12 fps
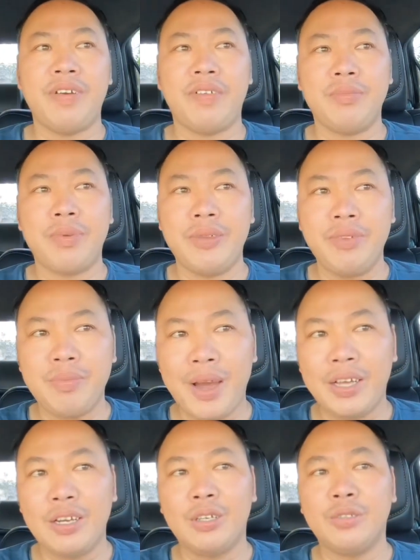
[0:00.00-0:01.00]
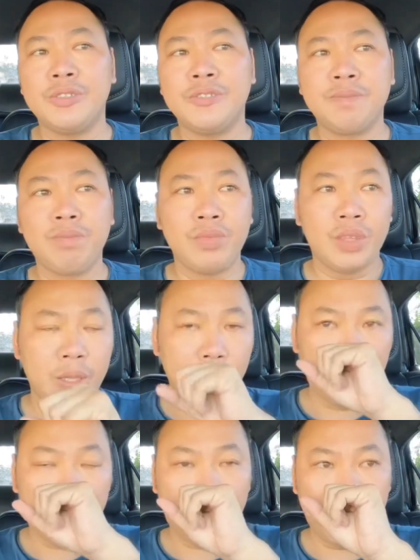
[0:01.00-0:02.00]
khoảng 73 độ
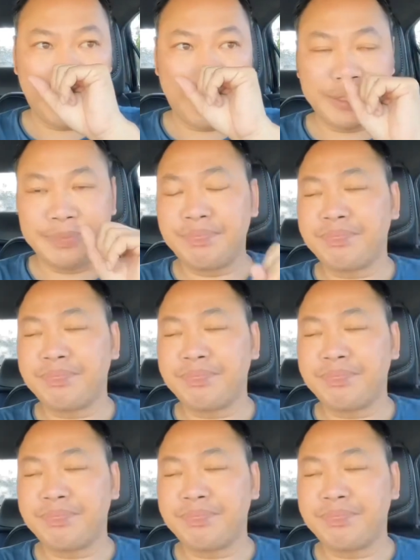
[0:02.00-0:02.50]
thì à,